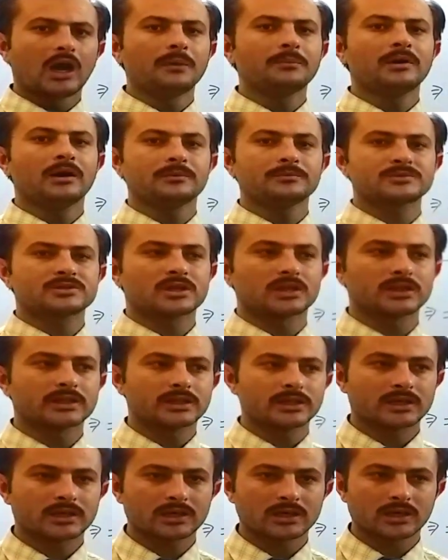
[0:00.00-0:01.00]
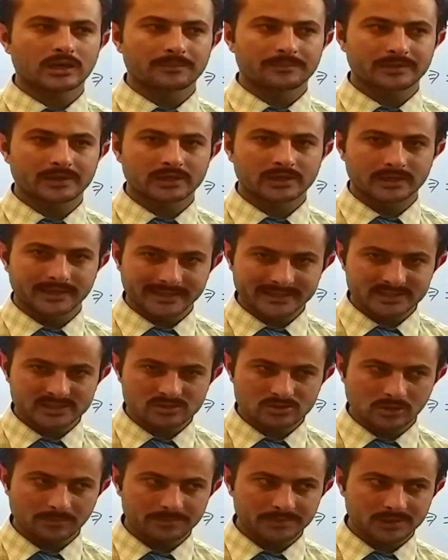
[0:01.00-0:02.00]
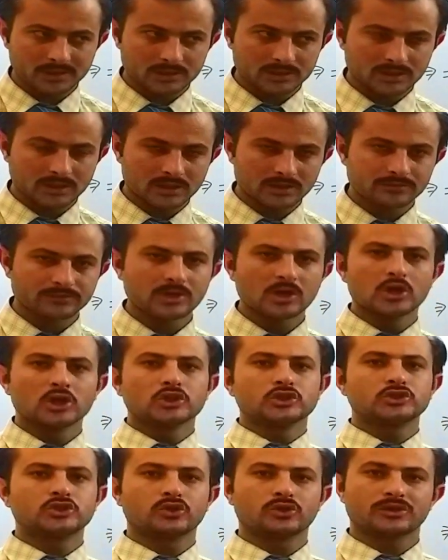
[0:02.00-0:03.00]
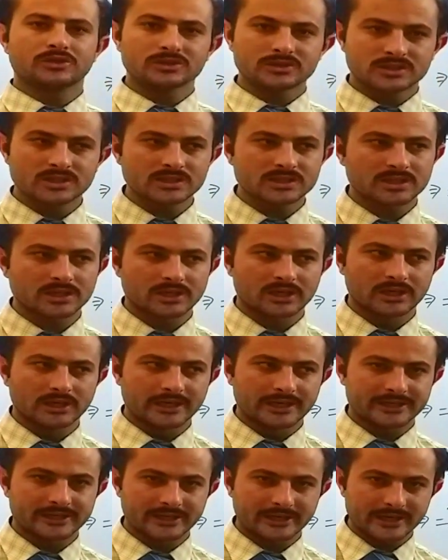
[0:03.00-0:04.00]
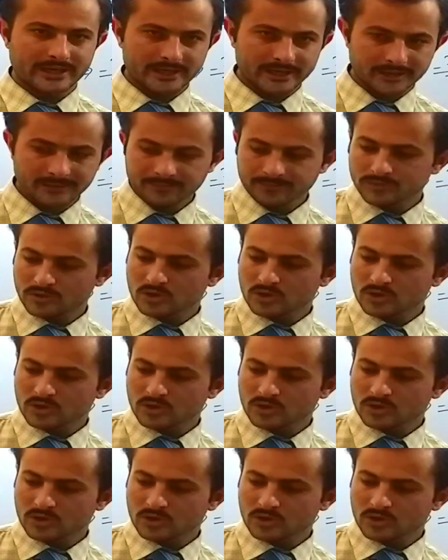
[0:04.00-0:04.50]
अब हम चलते हैं अपने नेक्स्ट टॉपिक की तरफ जो इसी से रिलेटेड है